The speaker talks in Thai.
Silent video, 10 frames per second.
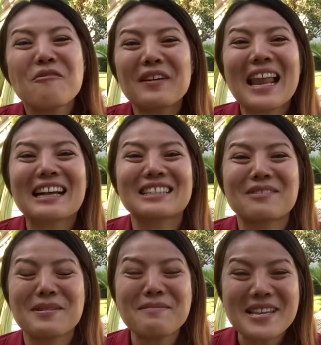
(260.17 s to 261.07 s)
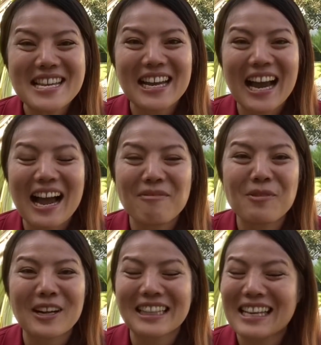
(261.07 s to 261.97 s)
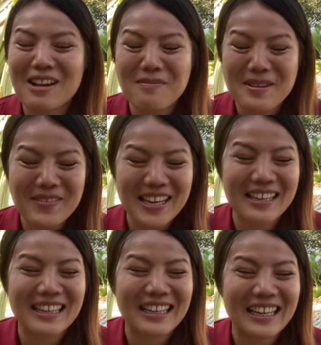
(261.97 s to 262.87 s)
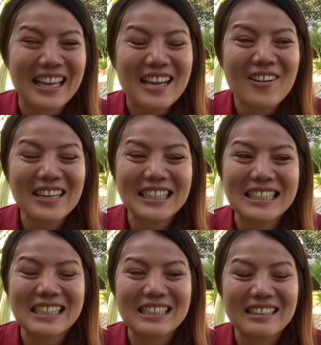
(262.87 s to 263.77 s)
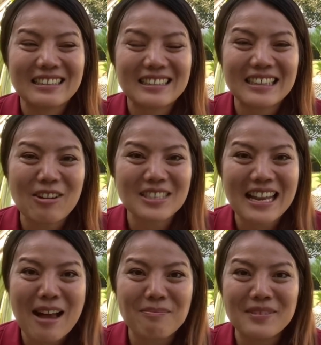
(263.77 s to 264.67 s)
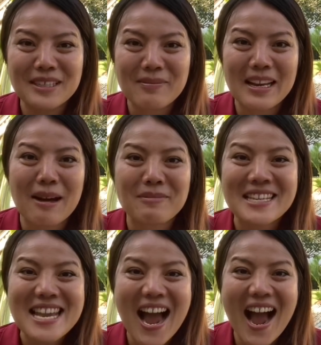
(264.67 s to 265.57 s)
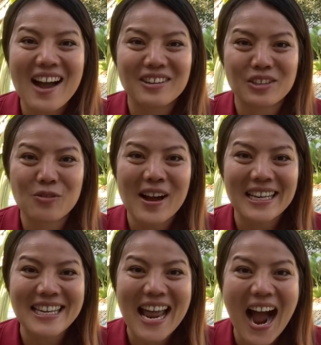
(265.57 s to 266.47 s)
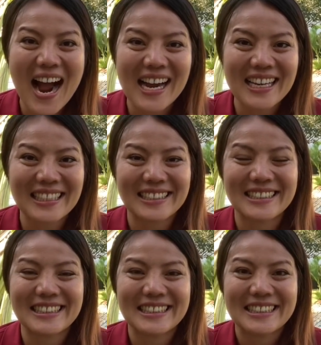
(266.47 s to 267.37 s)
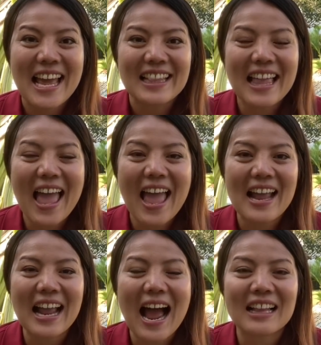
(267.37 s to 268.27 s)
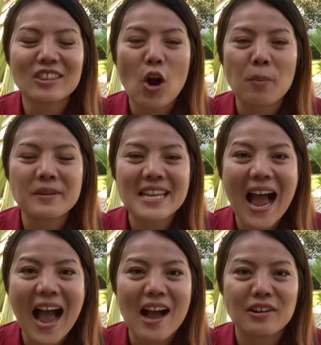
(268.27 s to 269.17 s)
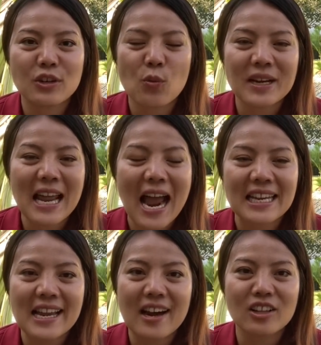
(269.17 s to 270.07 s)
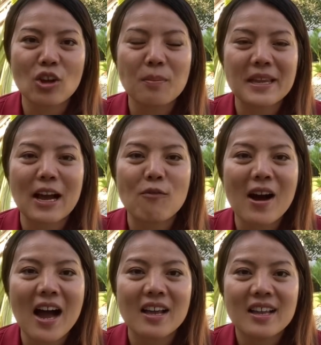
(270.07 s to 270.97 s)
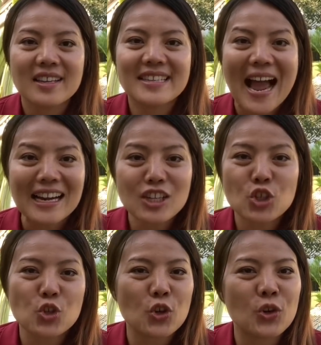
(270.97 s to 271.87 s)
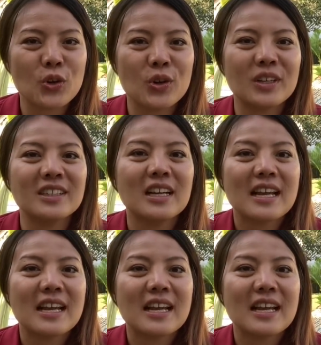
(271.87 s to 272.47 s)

ฝรั่งจะไม่มีนะคะ ปกติแล้วไม่มีเลย ก็คือเราจะรับหรือไม่รับ ย่า หรือว่านาย แต่การตอบ ย่าหรือว่านายเนี่ย ก็ต้องมีคำว่าดังเชิญ